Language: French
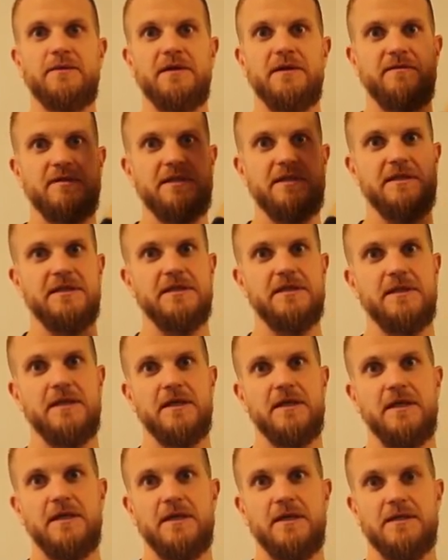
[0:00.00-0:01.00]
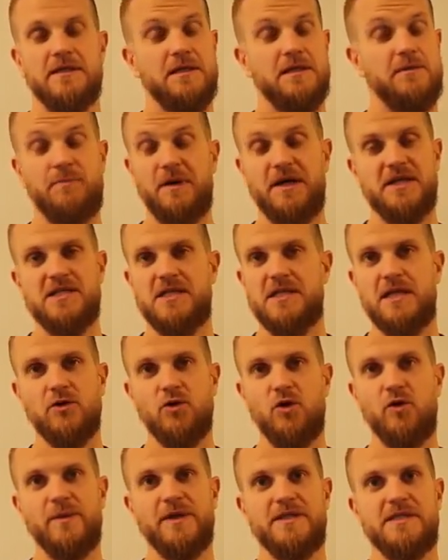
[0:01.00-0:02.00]
il y avait des, cette page qui t'a
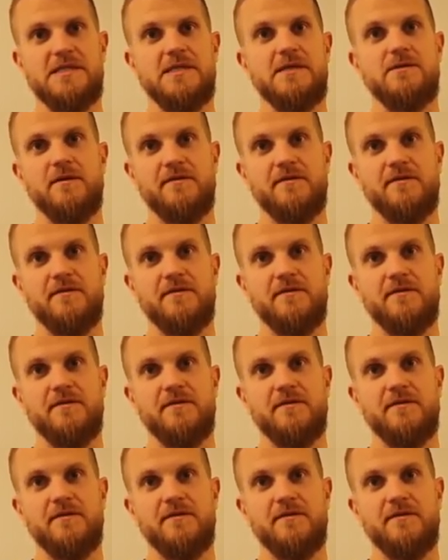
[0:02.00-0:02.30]
traumatisé.